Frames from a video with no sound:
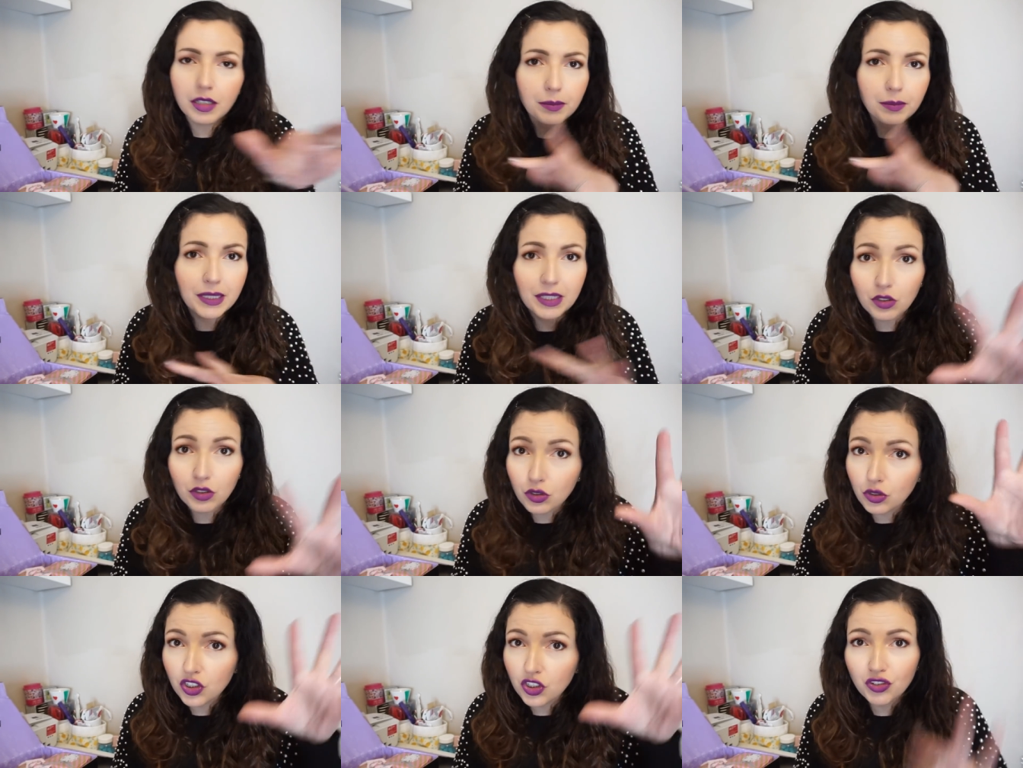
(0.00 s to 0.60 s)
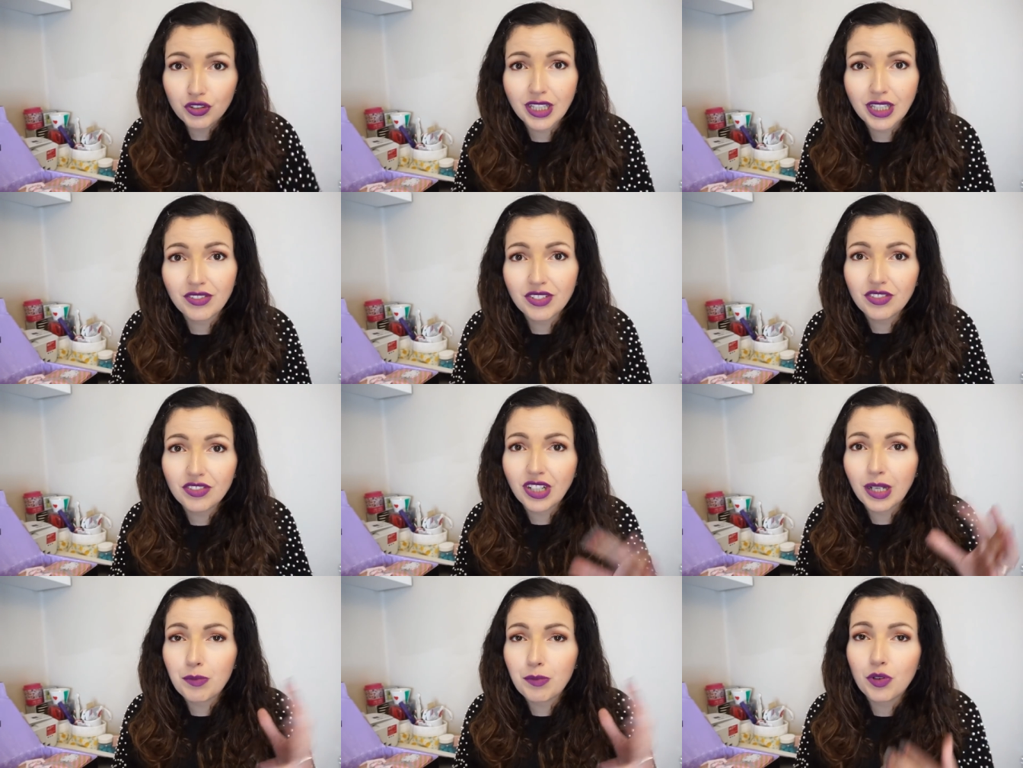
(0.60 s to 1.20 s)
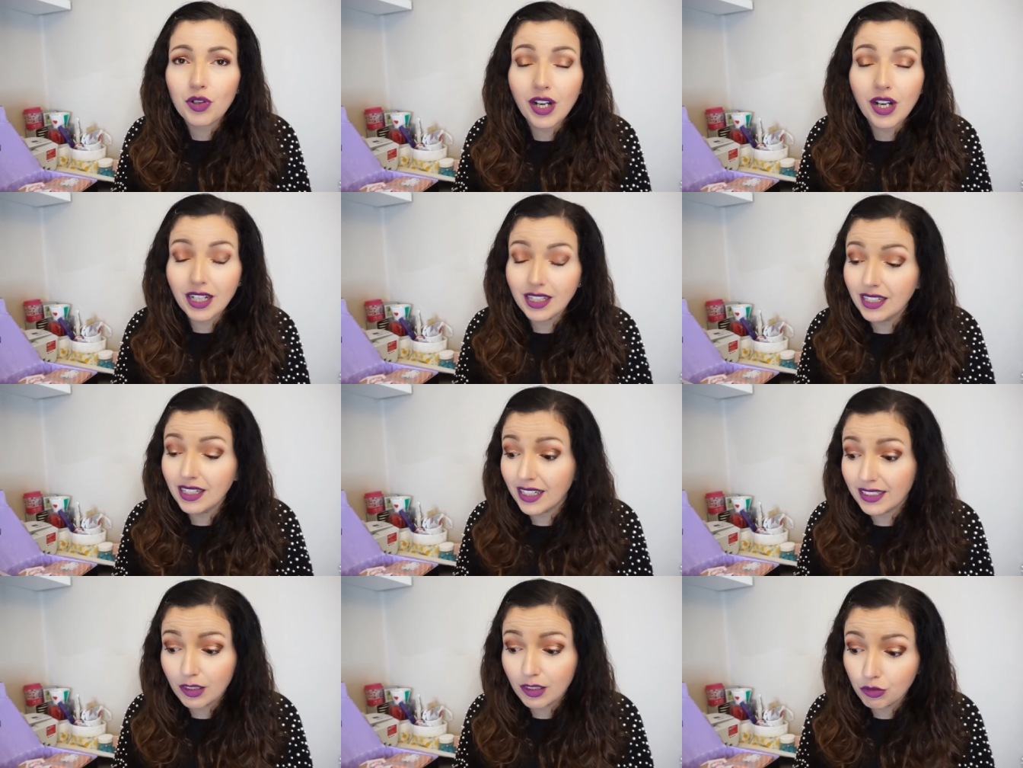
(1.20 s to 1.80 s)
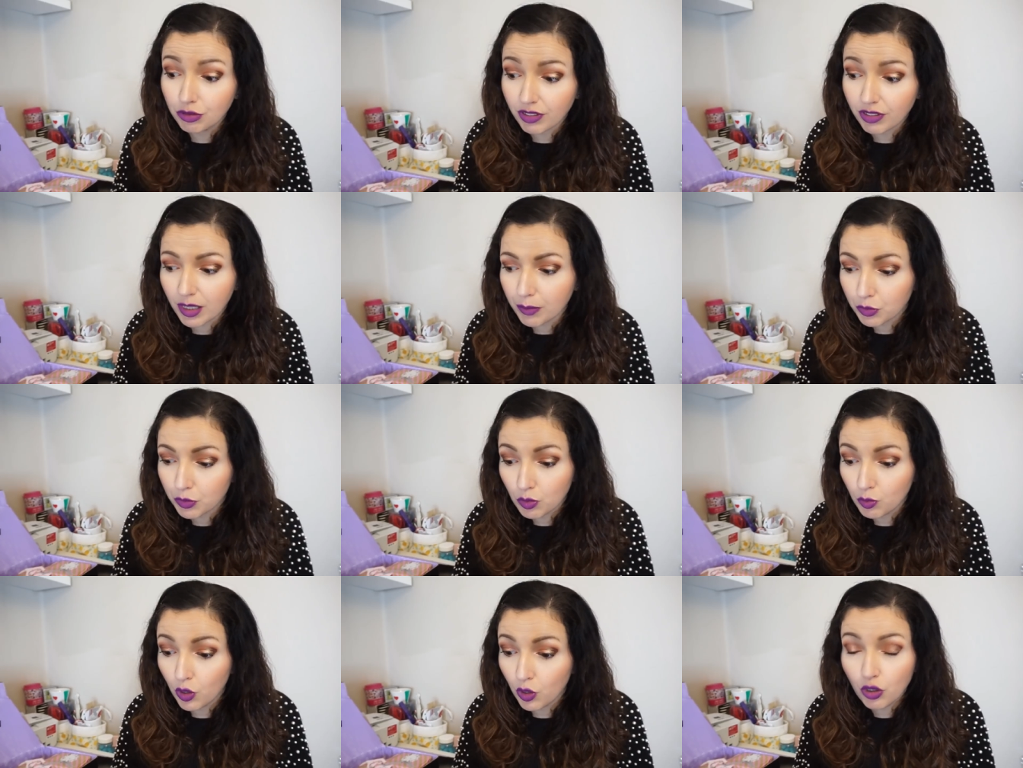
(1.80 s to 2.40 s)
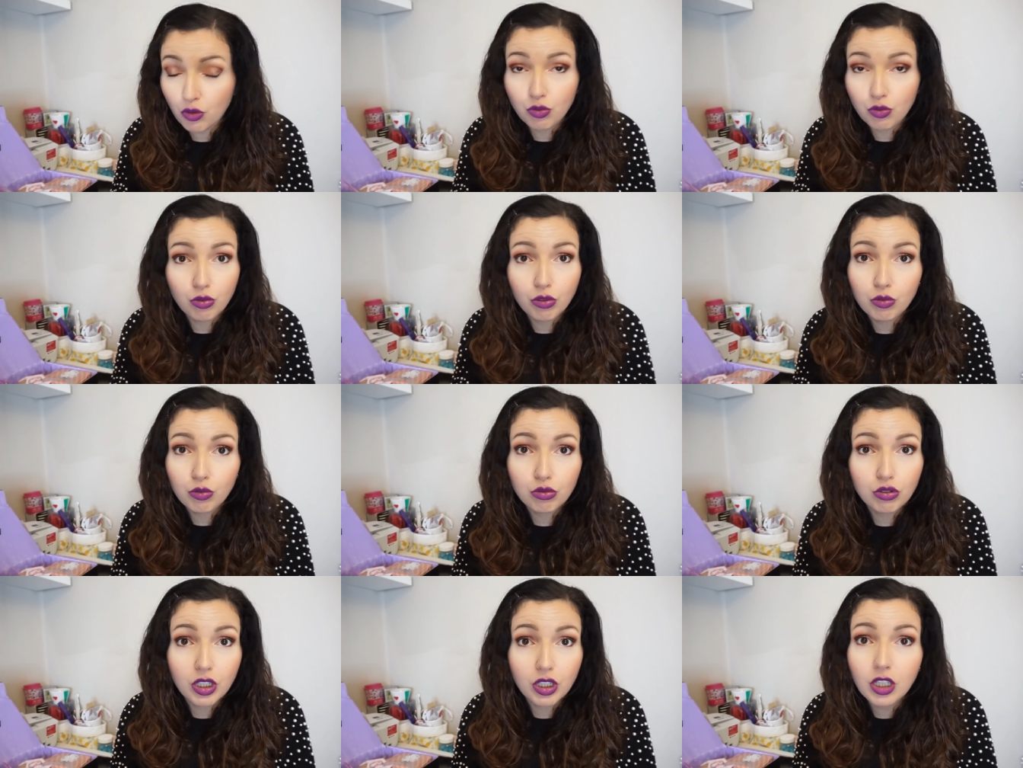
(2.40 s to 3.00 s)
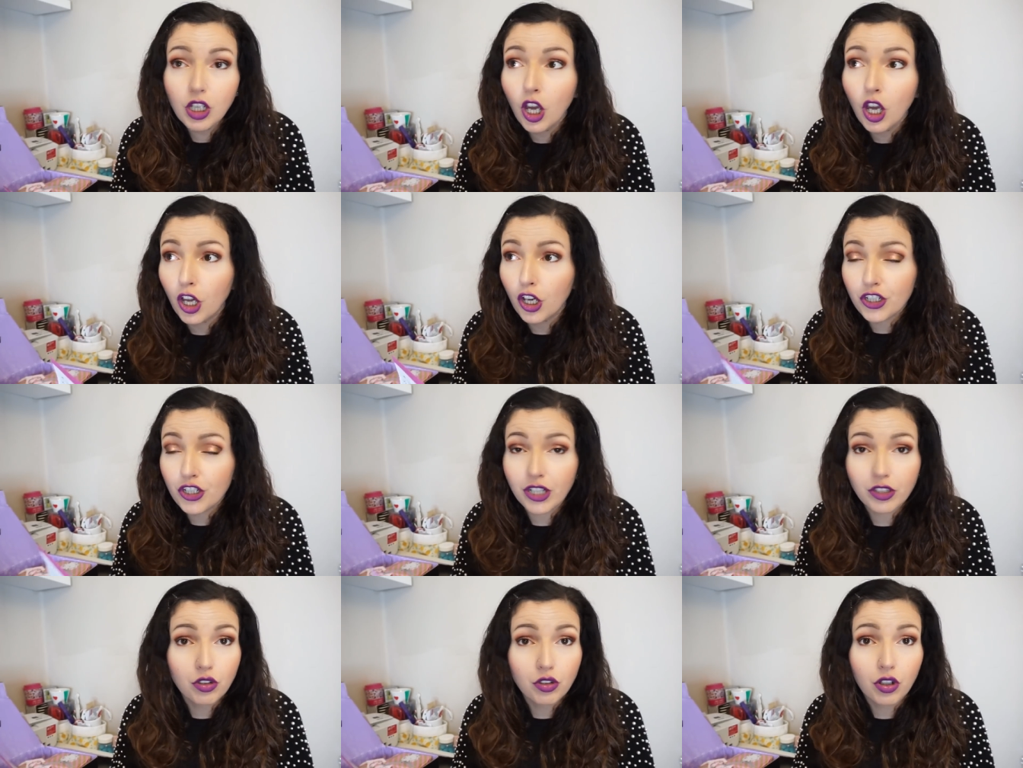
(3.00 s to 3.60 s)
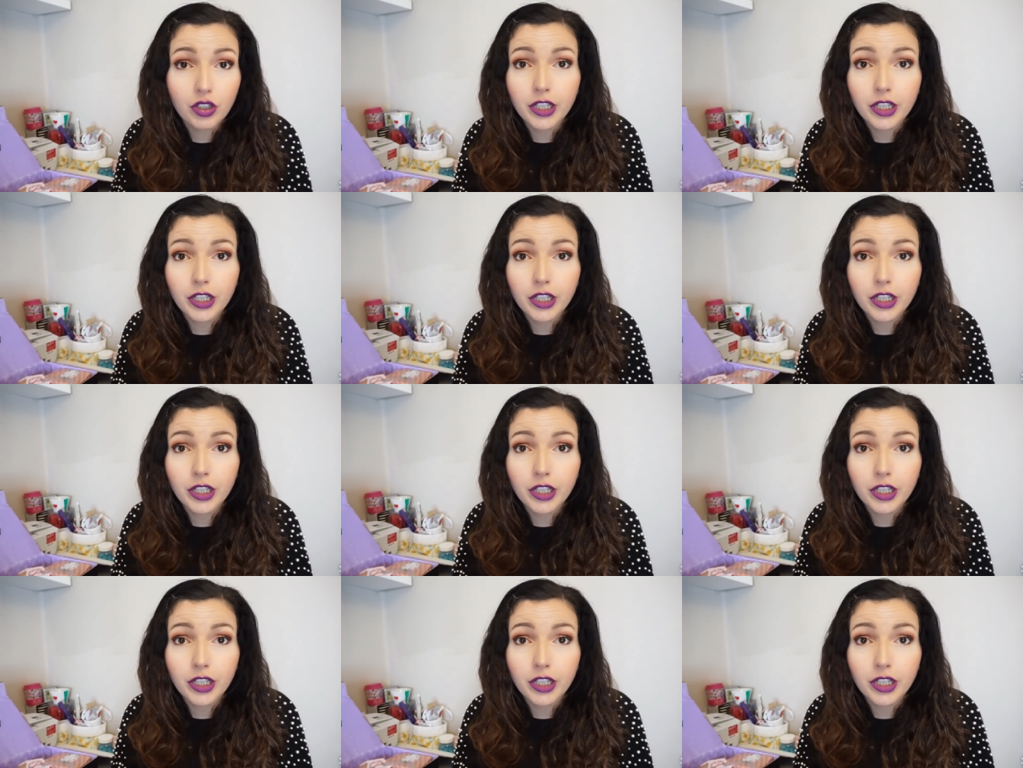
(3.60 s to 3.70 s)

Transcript: mais je vous invite vraiment à aller la découvrir parce que moi écoutez j'adore,